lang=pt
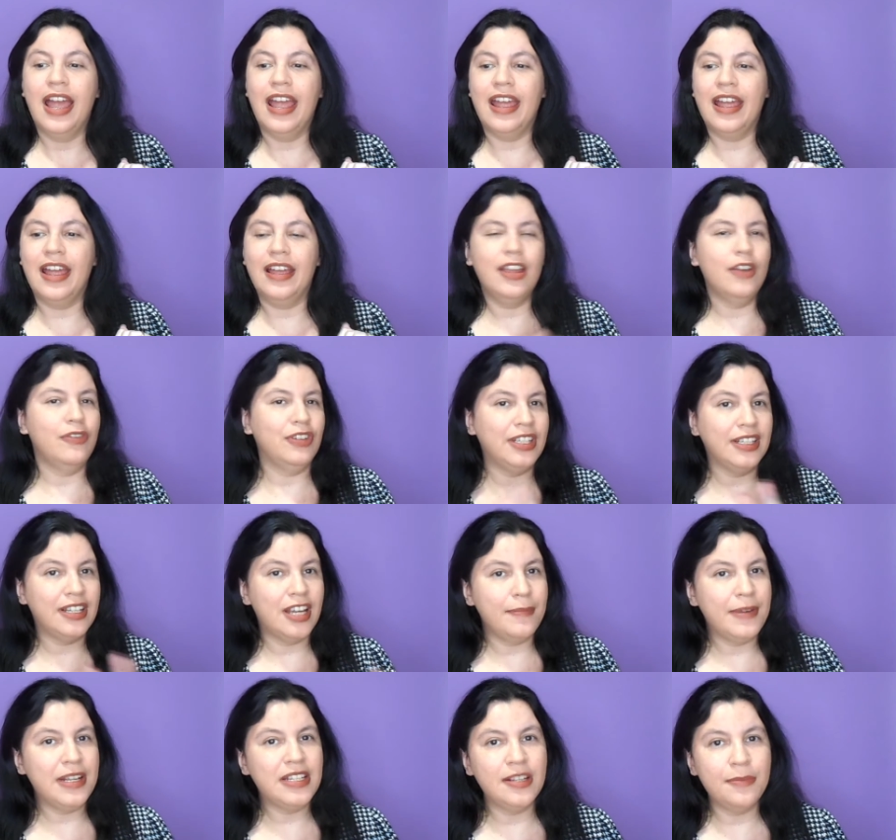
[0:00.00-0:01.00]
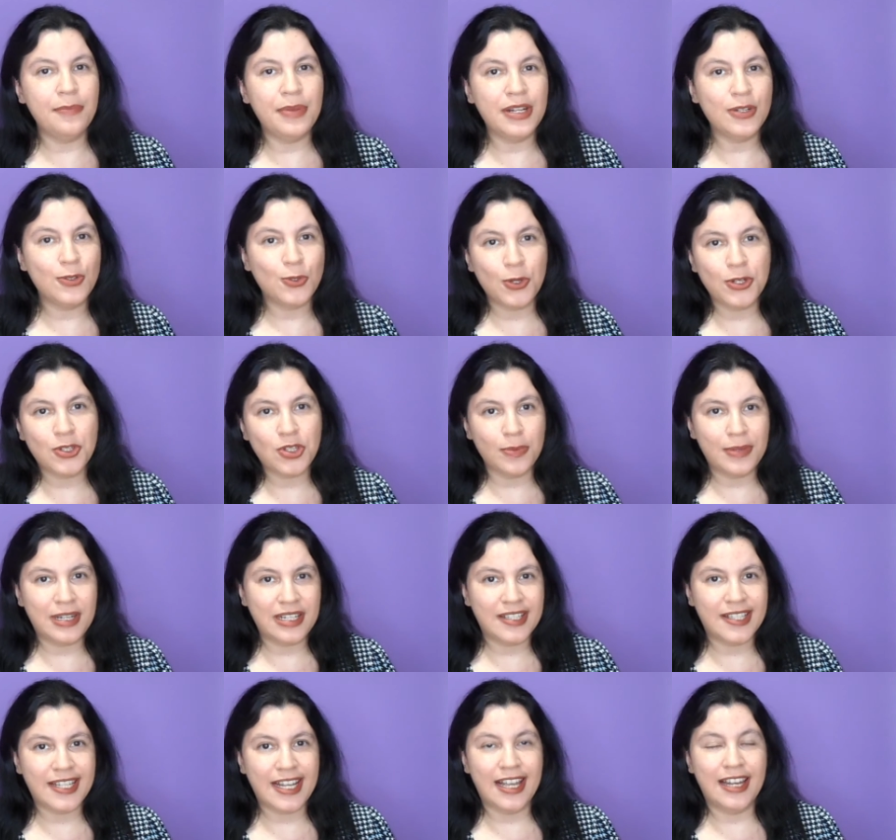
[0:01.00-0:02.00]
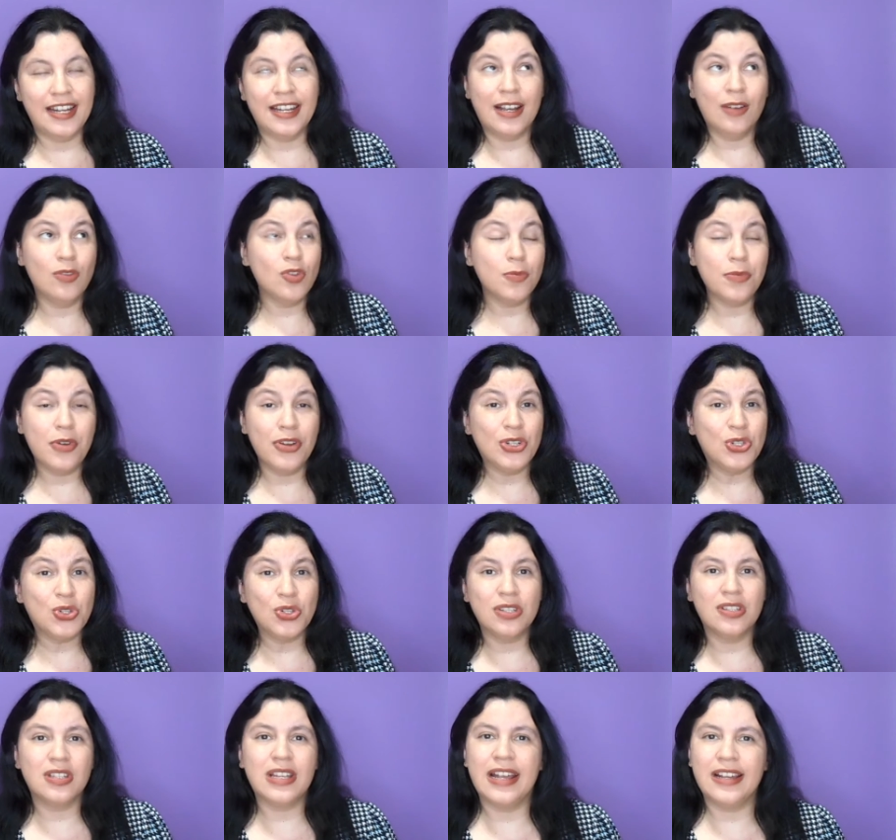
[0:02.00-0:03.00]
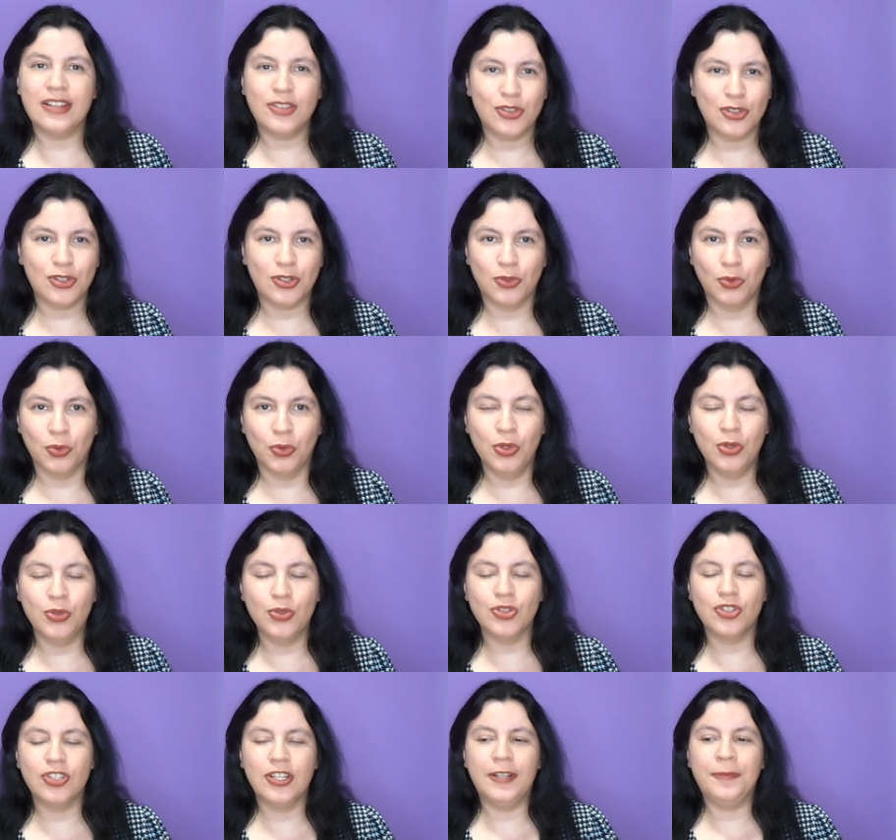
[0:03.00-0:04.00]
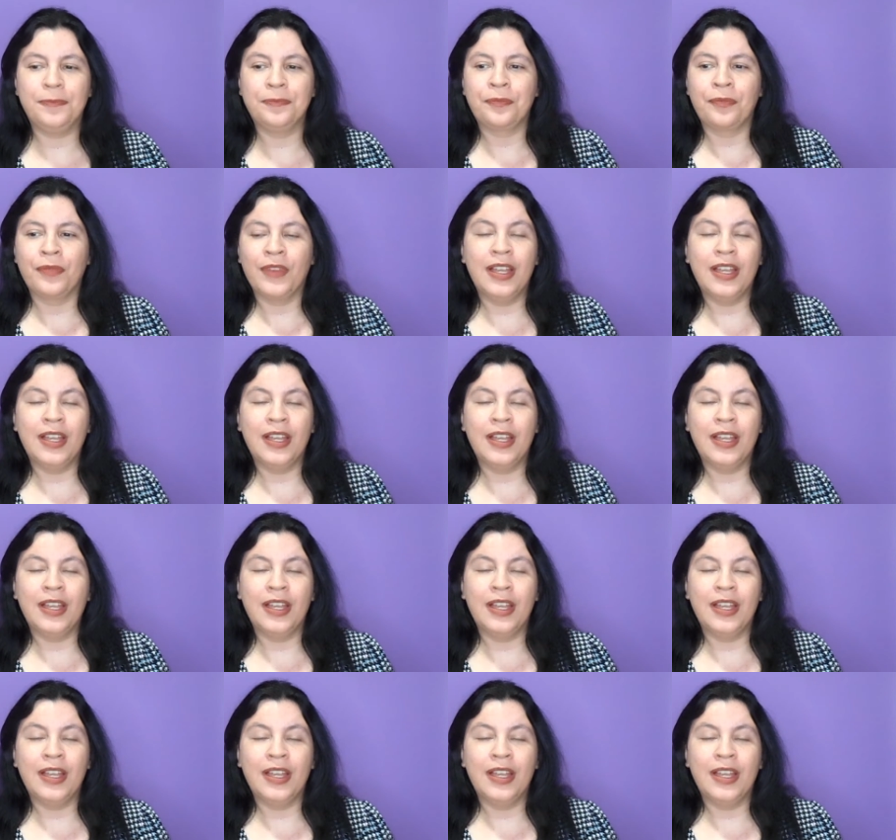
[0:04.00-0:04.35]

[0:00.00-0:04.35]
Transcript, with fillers: É, eu vou dar aqui minhas impressões impressões sobre a série, que é um dos maiores sucessos turcos, né?